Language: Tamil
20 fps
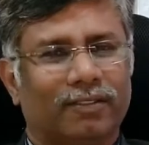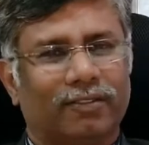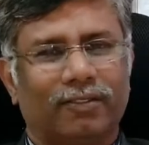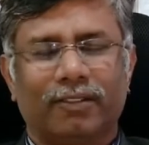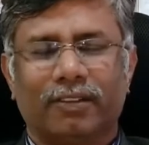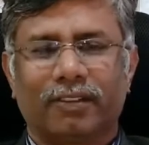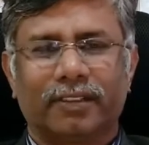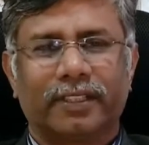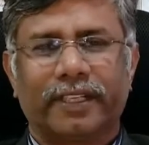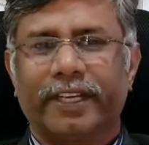
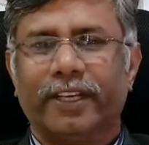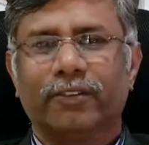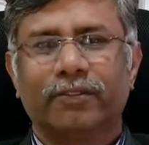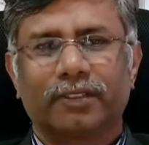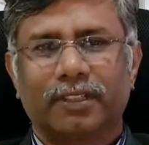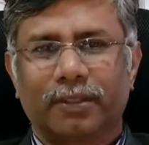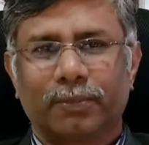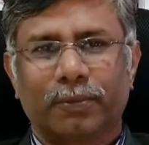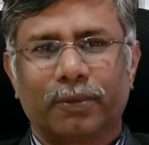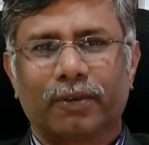உங்களுக்கு
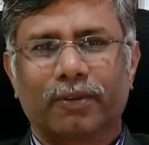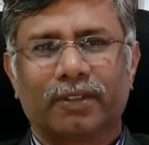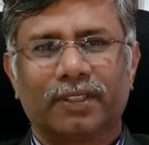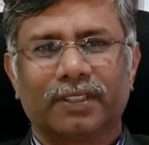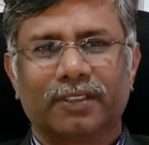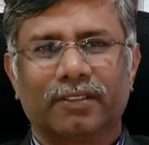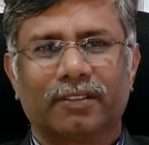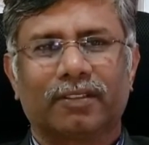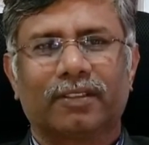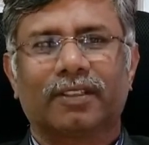தெரியும் திருப்பூர்
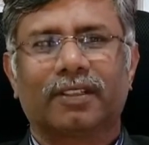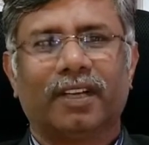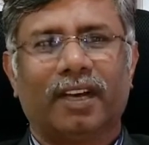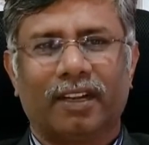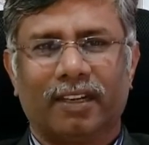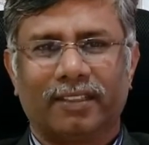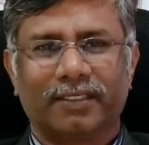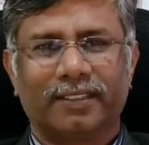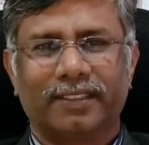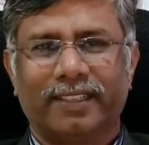வந்து ஒரு
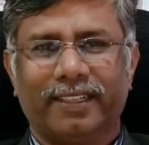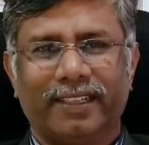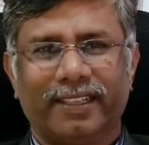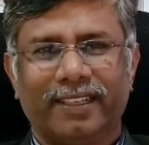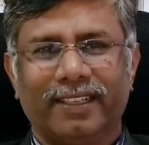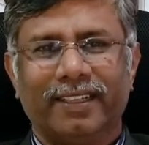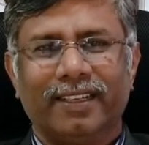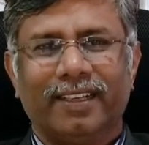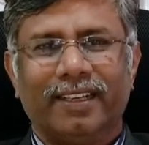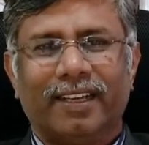டாலர் சிட்டி
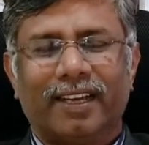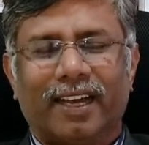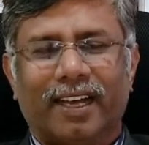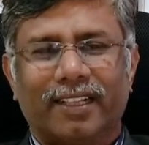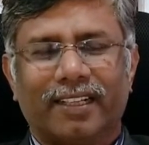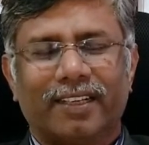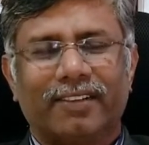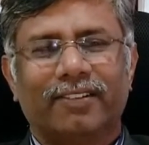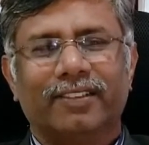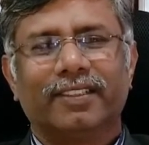
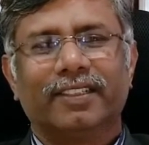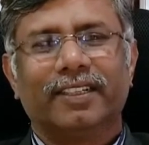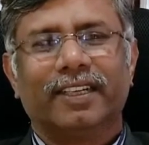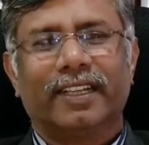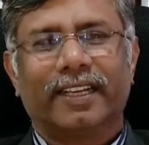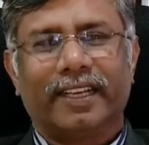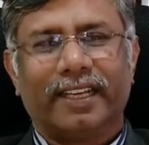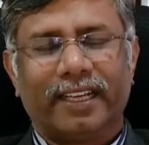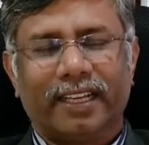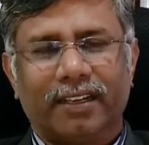அதில் வந்து
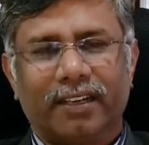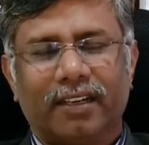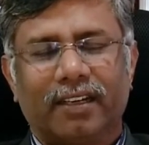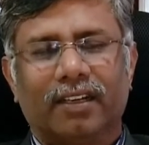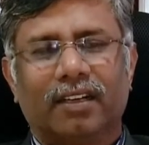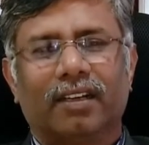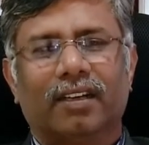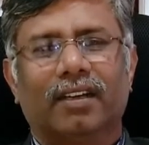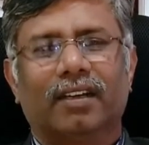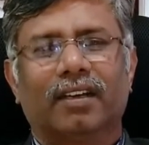நிறைய
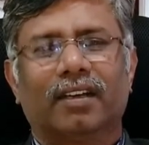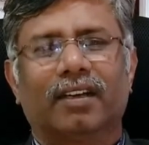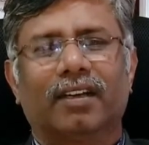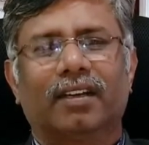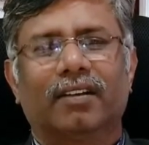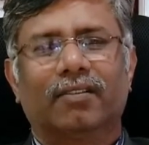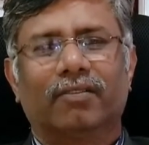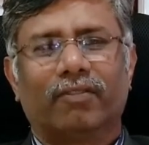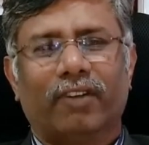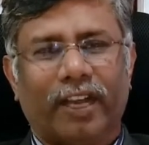
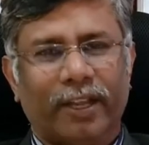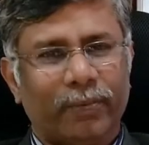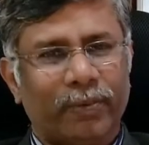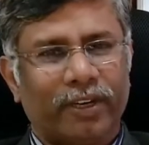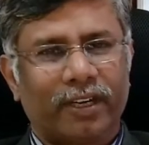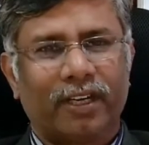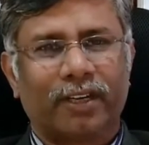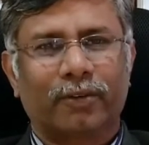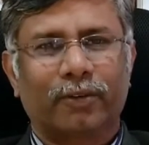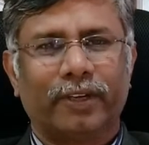
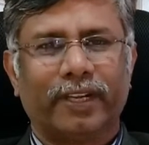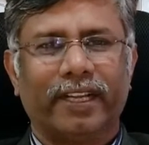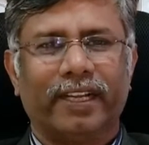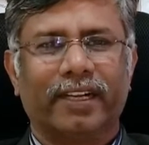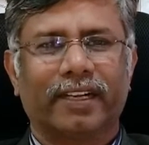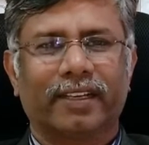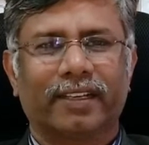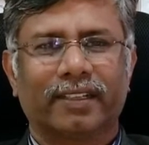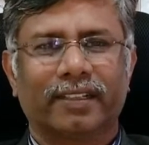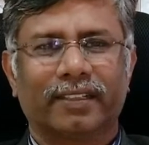வாய்ப்புகள் கொட்டி
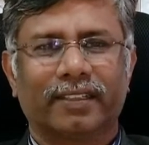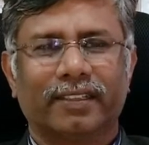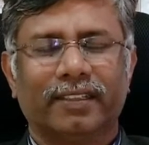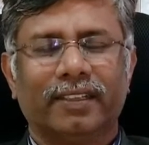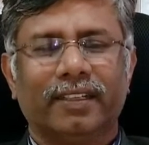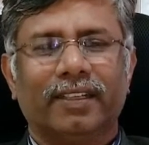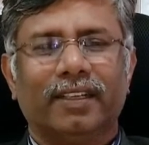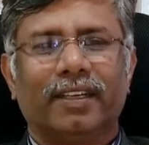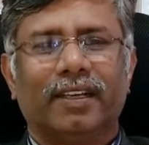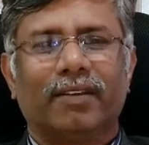கிடக்குது
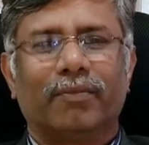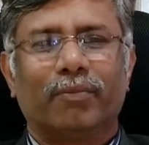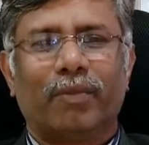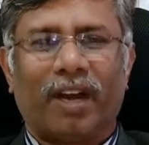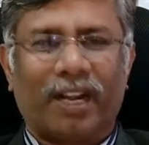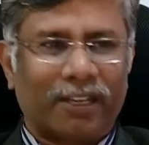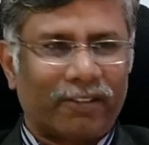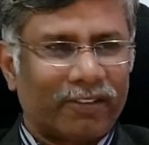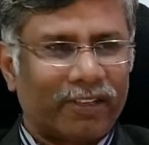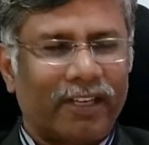
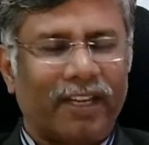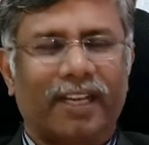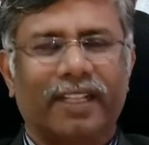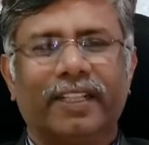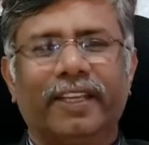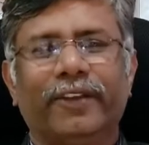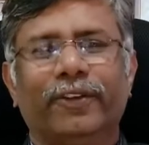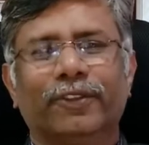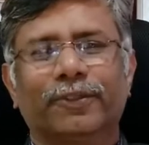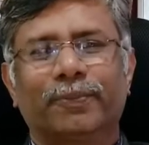மாணவர்கள்
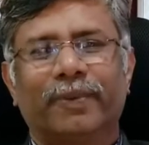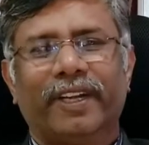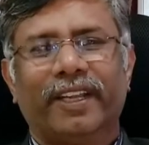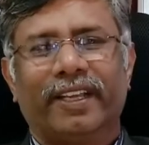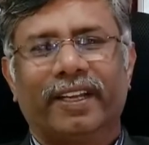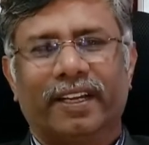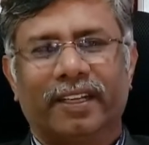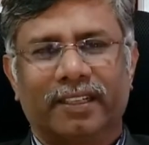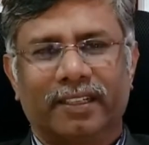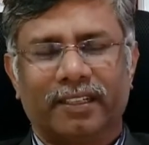அதையும் யூஸ்
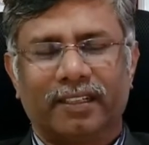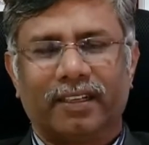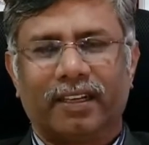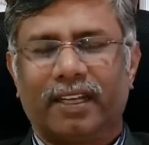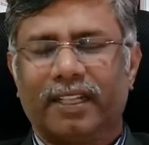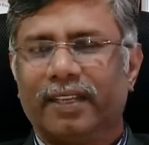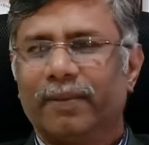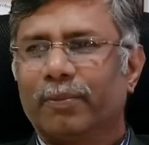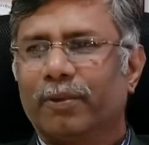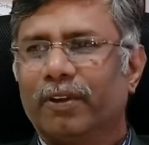பண்ணிக்கிறாங்க
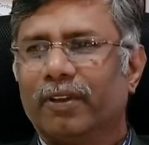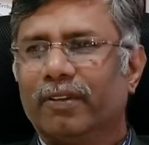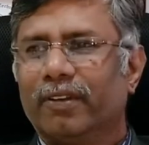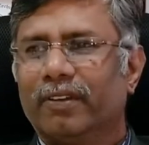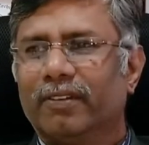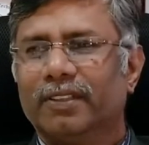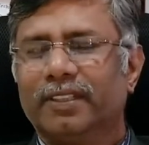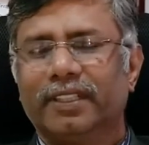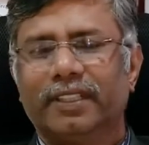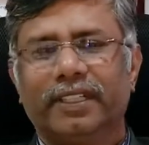அதே போலவே
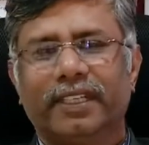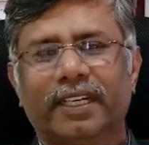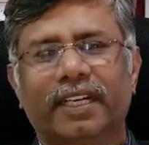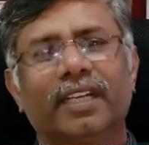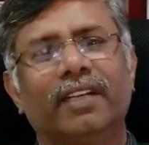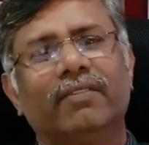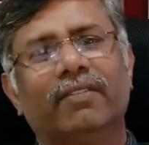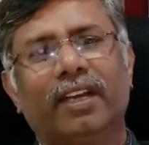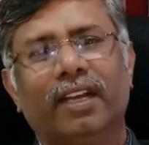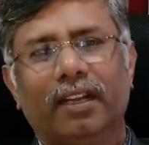வந்து
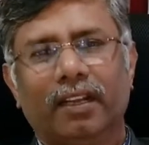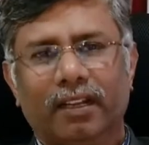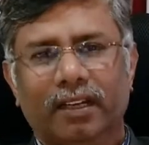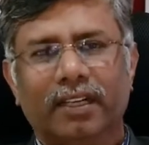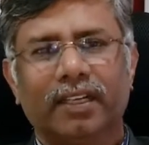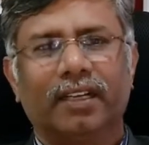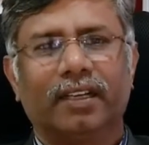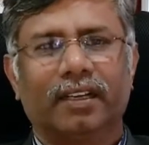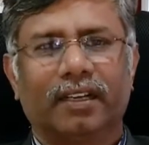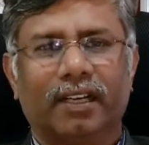ஏர்ன் பை
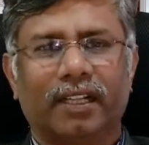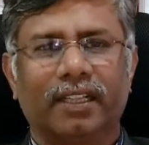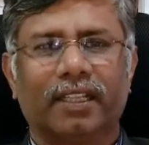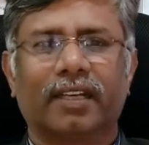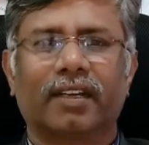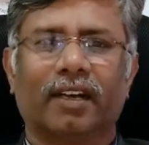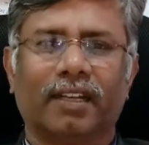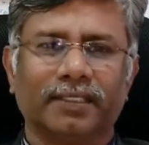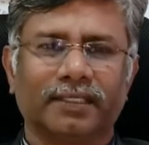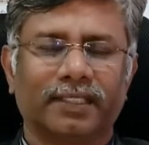லேர்ன் அந்த
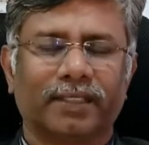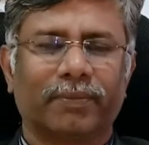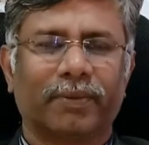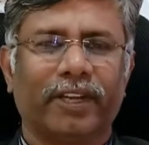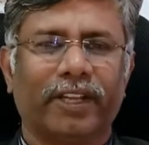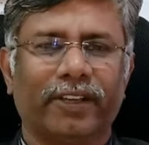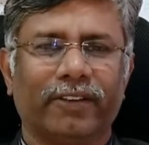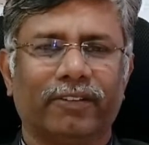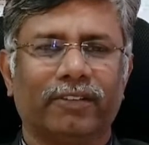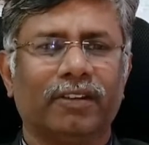
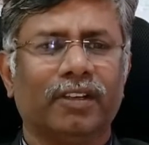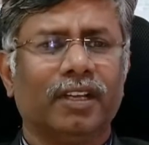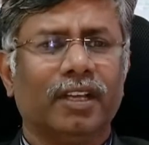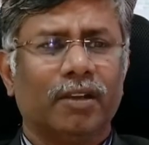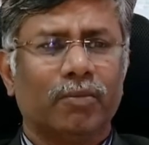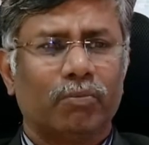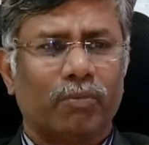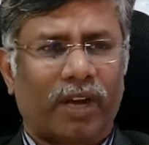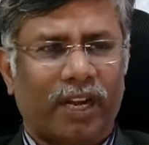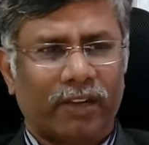கான்செப்ட்லேயும்
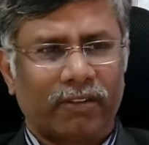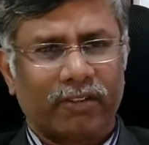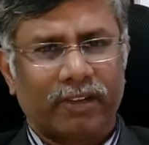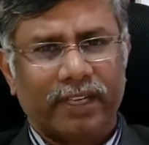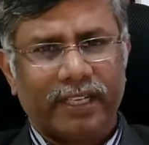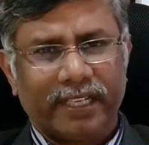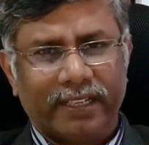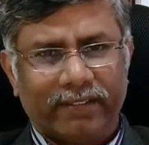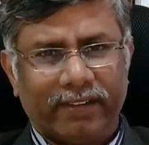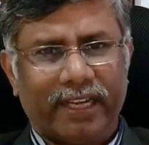
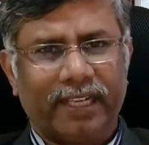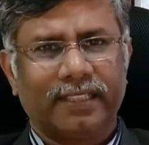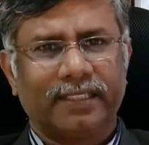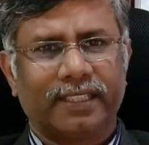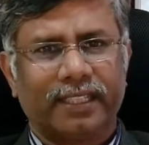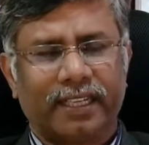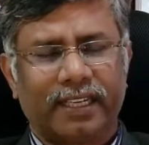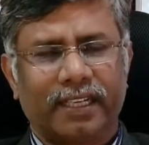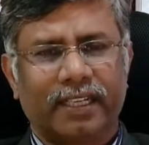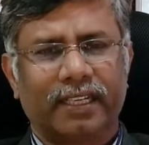மாணவர்கள் இங்கே வேலை
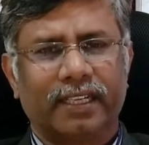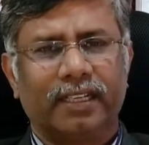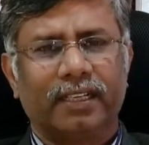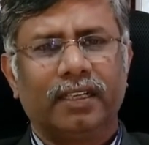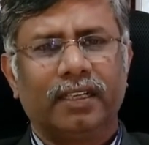செய்கிறாங்க